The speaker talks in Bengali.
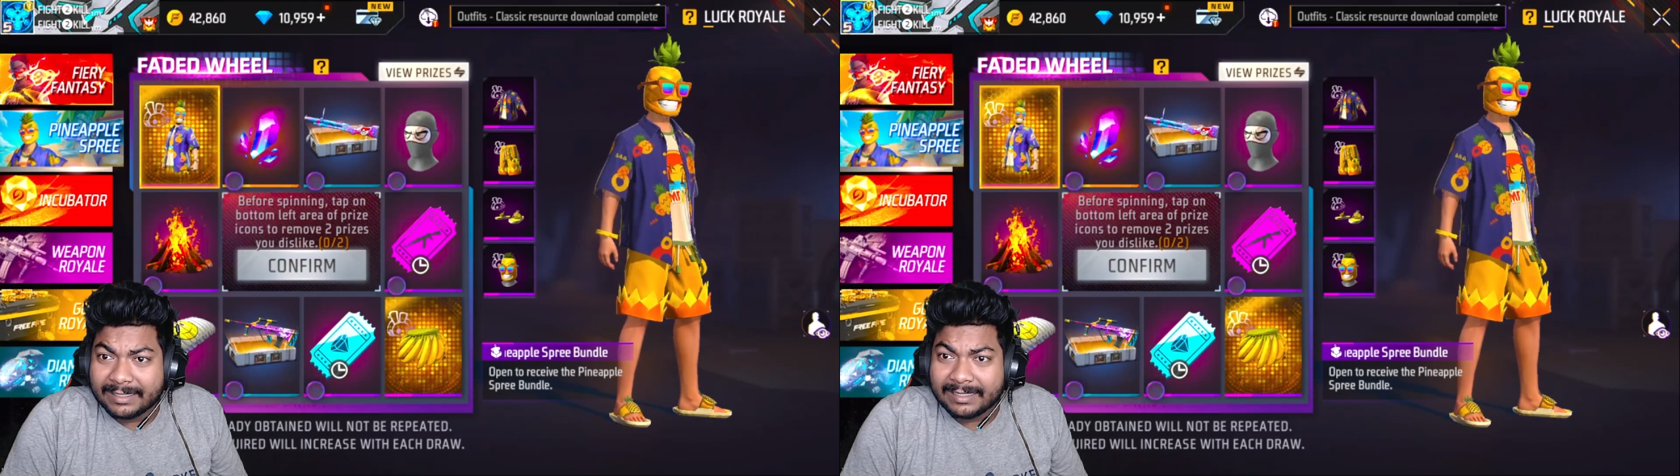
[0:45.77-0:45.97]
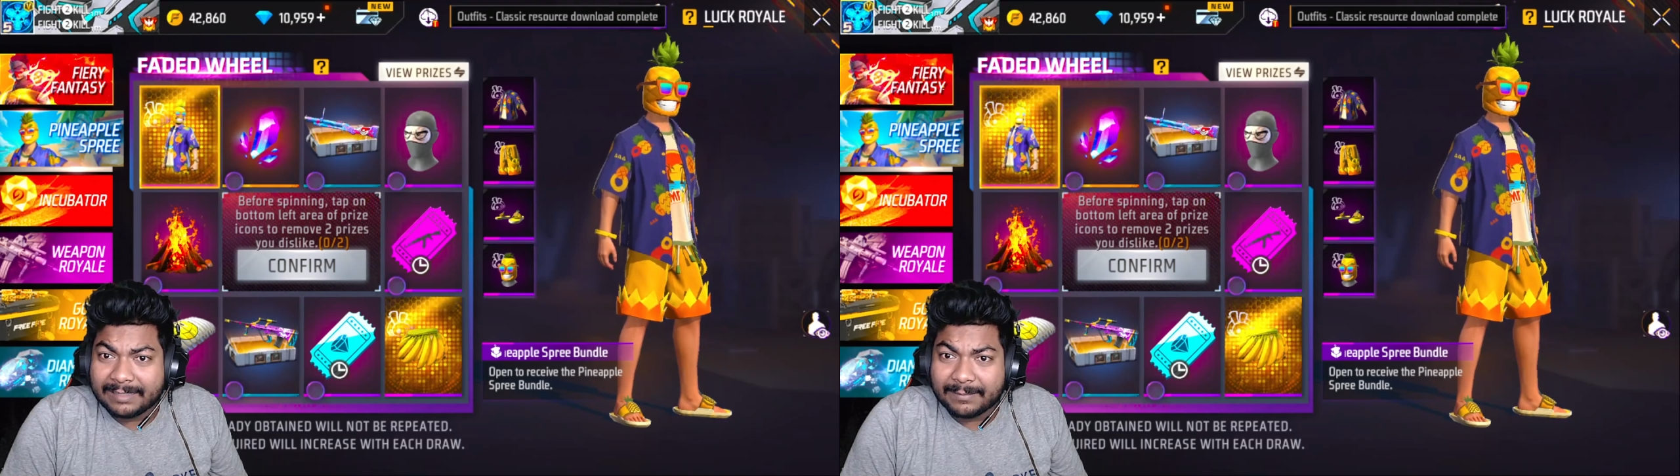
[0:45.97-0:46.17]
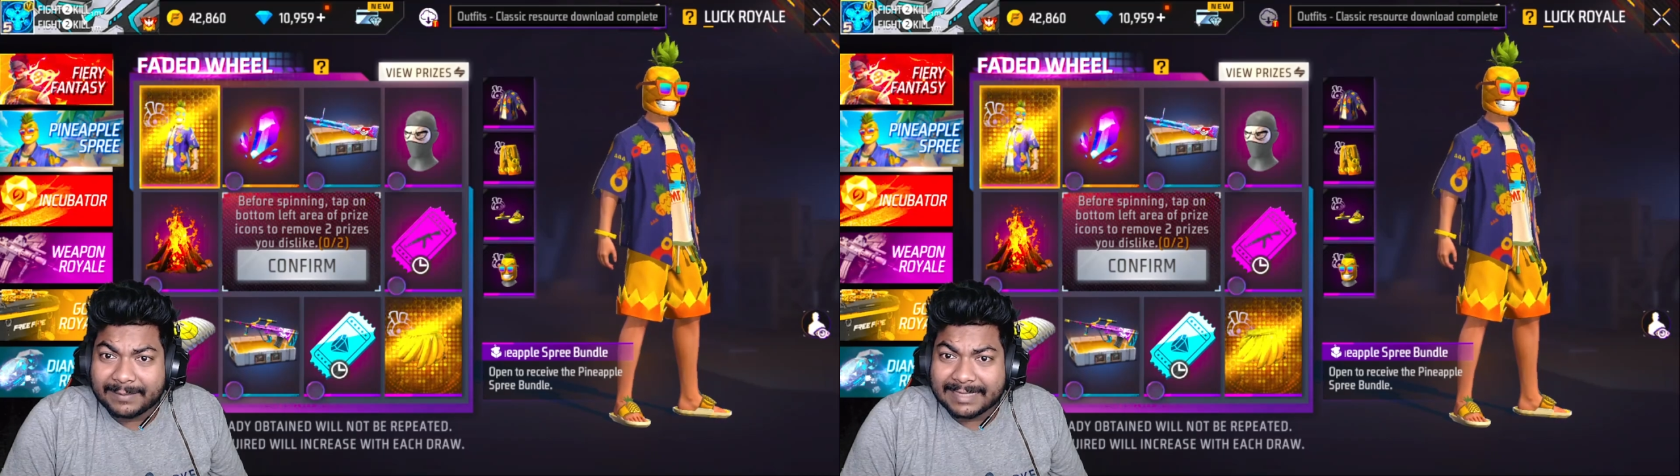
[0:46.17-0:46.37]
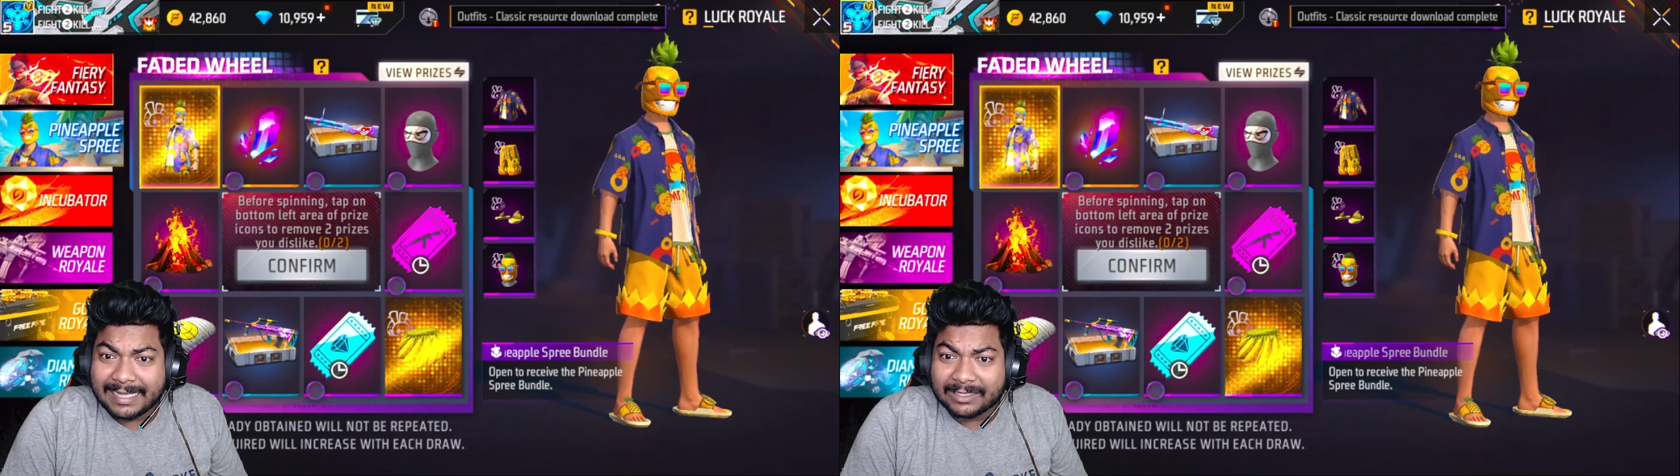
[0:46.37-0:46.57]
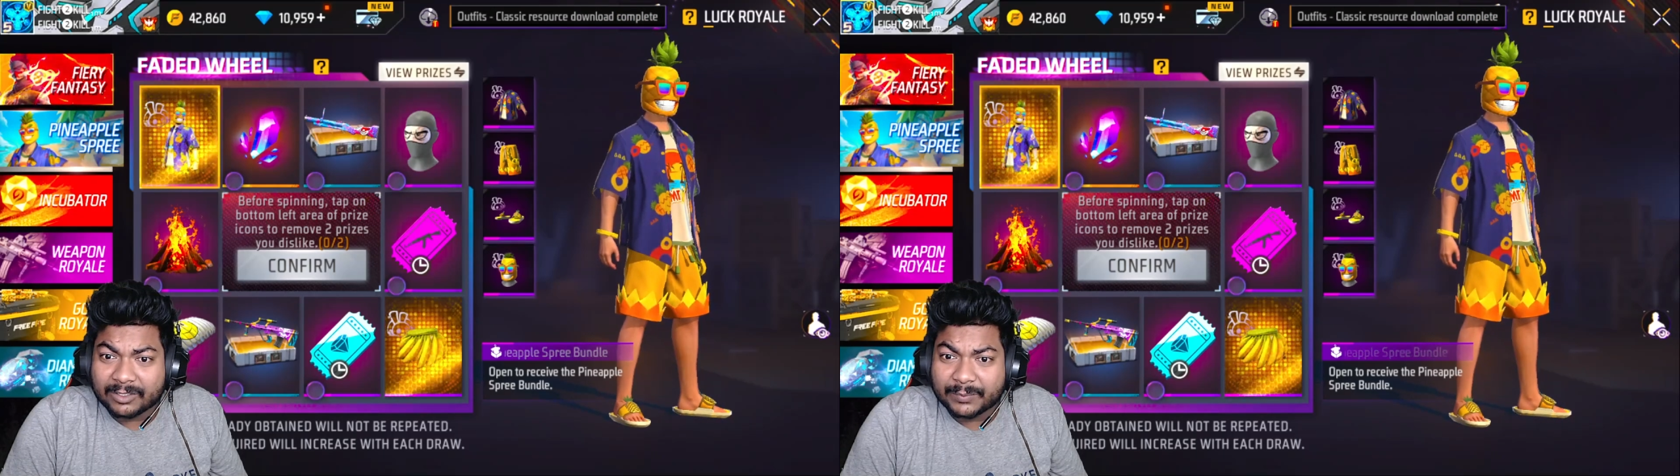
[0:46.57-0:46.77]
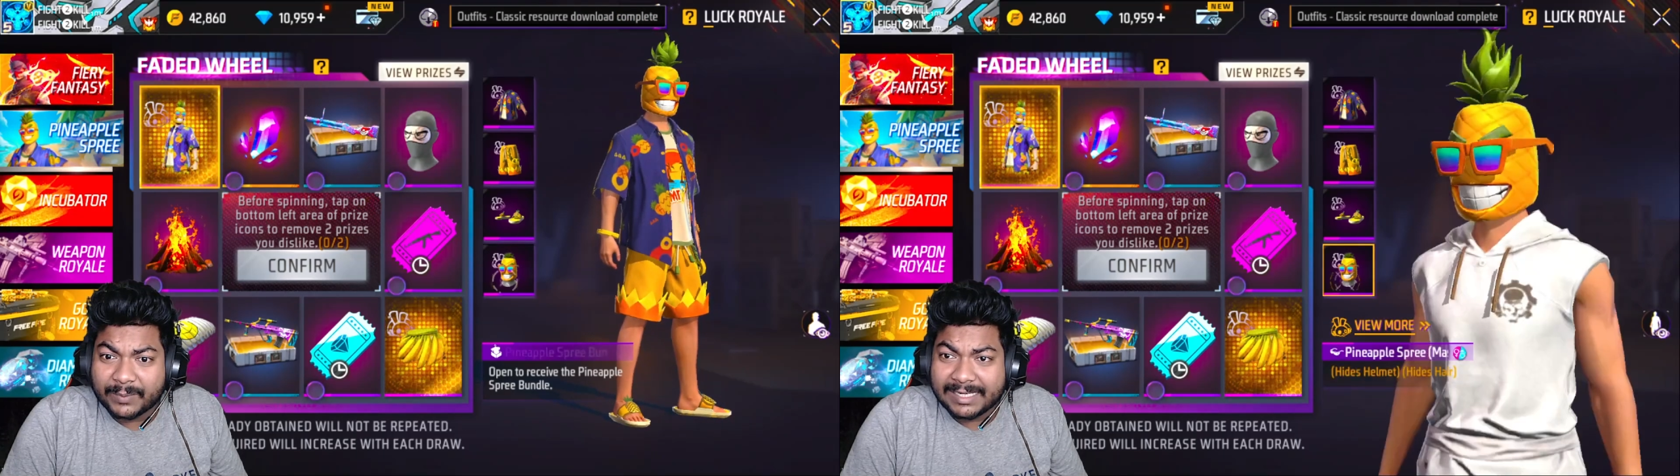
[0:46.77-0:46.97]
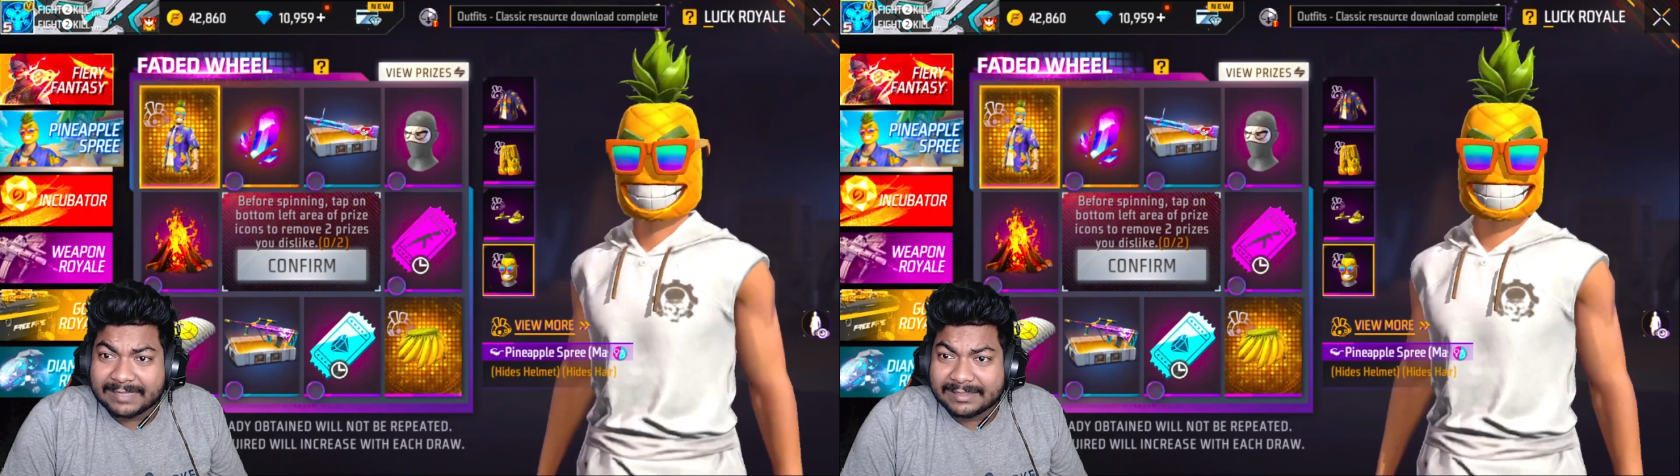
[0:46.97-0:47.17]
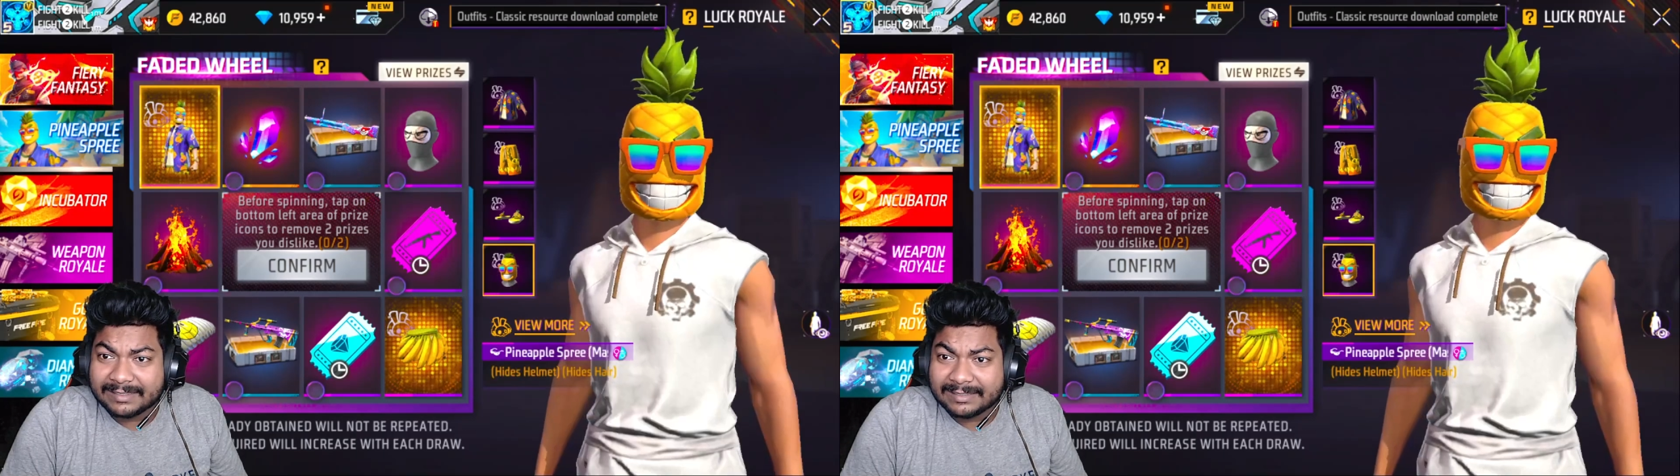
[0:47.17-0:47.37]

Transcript: এনে আবার মাথায় আনারস পেটে আছে